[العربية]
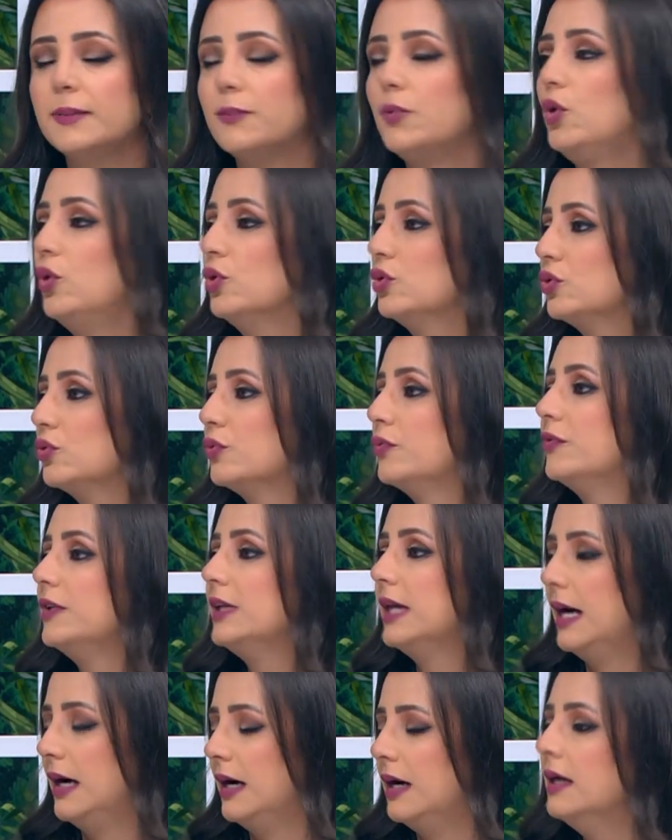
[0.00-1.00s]
بحطوا
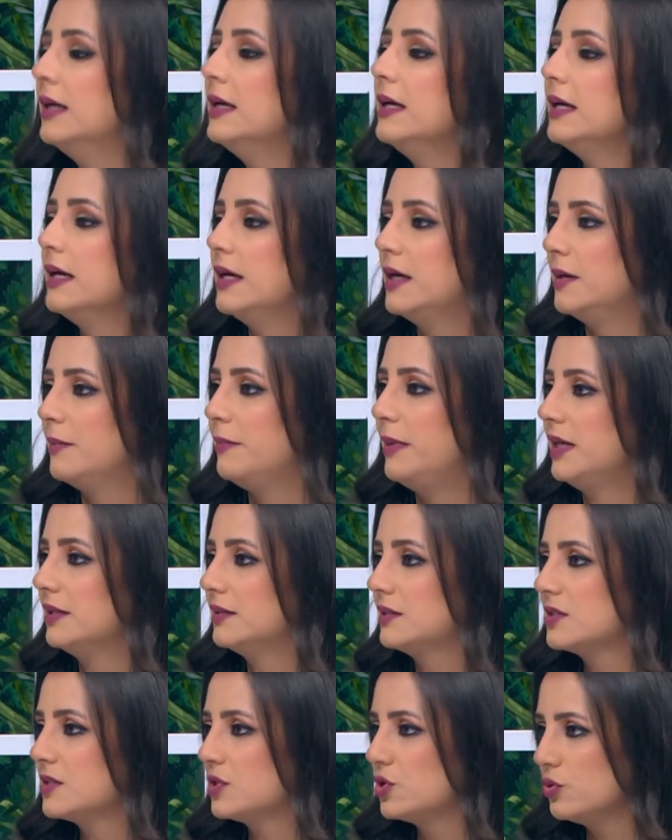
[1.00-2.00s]
فيها آه،
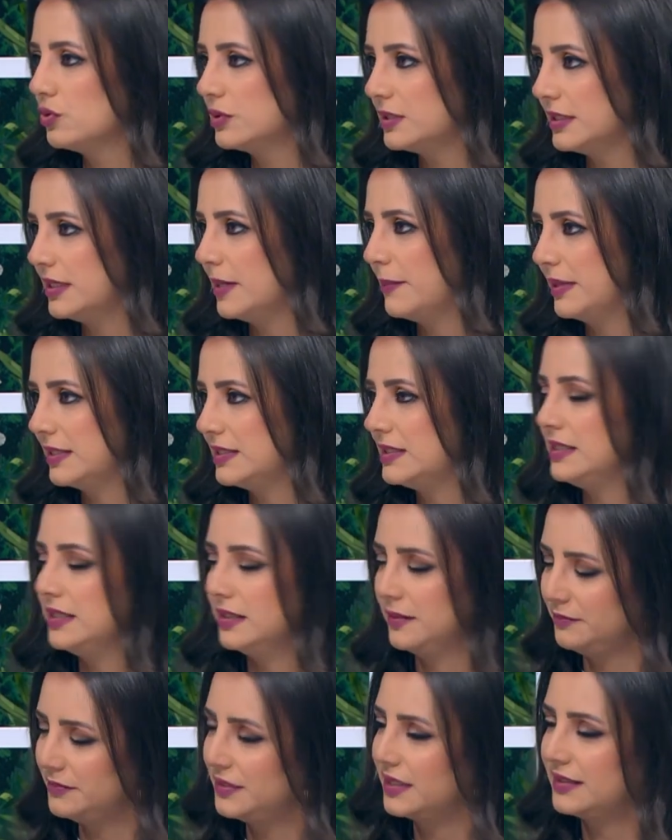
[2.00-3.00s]
بعض الزيوت
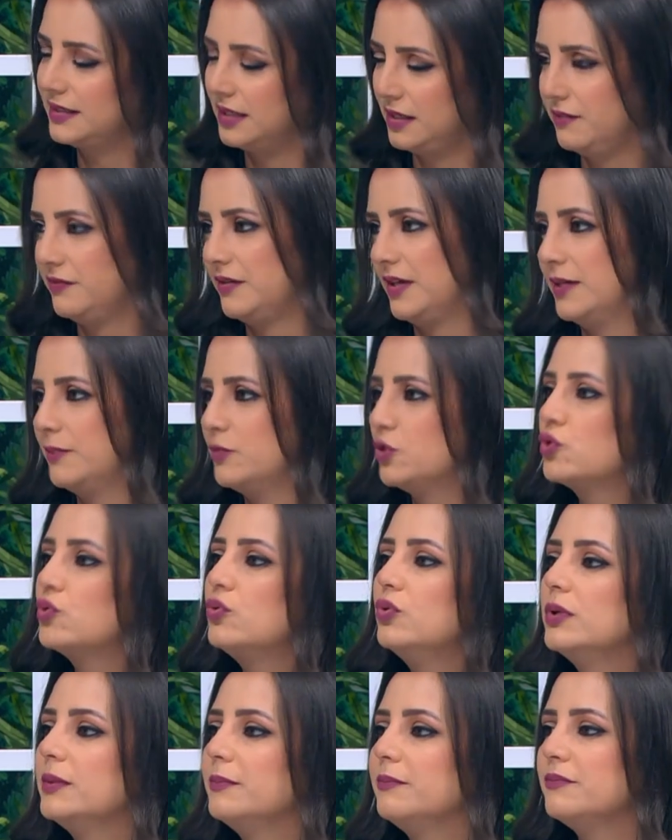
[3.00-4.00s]
النباتيه بتختلف يعني
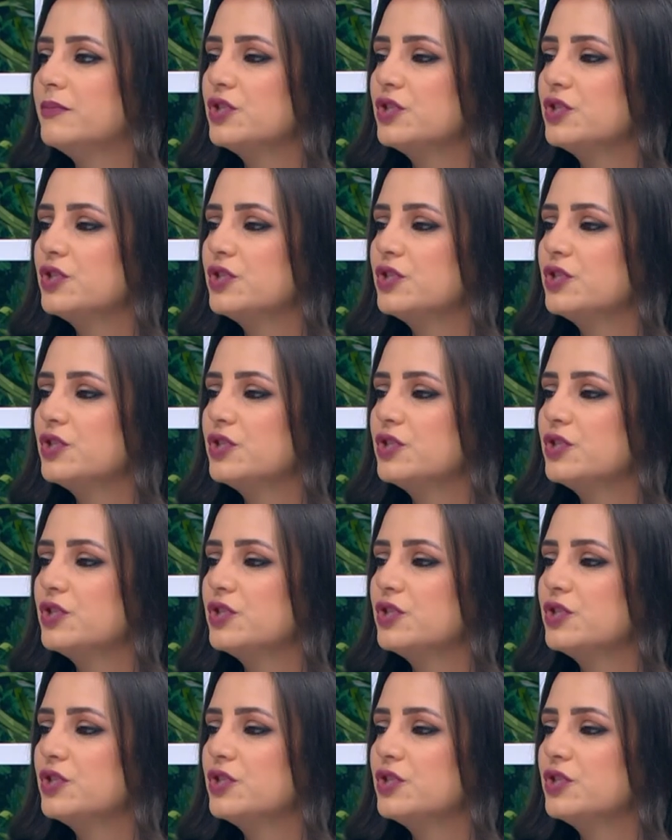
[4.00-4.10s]
بتكون أوكي.